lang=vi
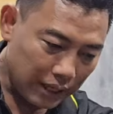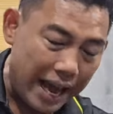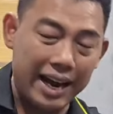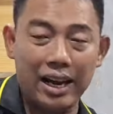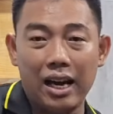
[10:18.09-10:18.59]

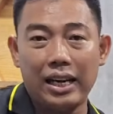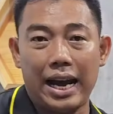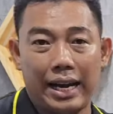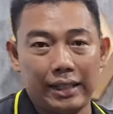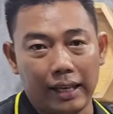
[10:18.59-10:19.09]
đang hết
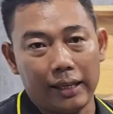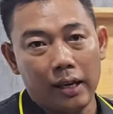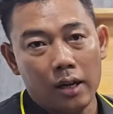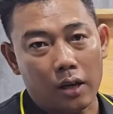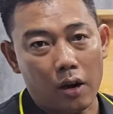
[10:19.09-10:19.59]
hàng anh chị
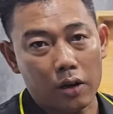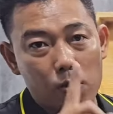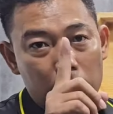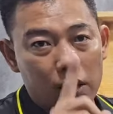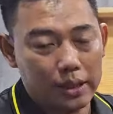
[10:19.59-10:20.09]
còn
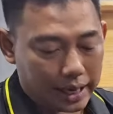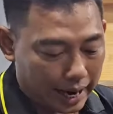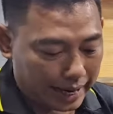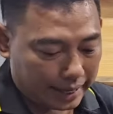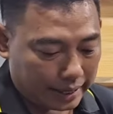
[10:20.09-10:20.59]
đúng có một
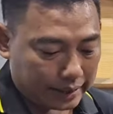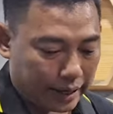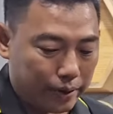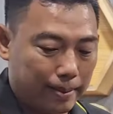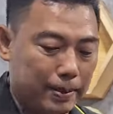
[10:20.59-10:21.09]
cái này 1
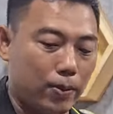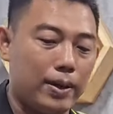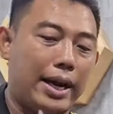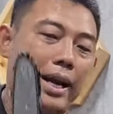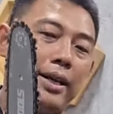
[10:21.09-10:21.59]
triệu 50
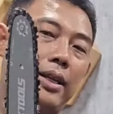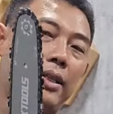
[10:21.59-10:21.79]
ngàn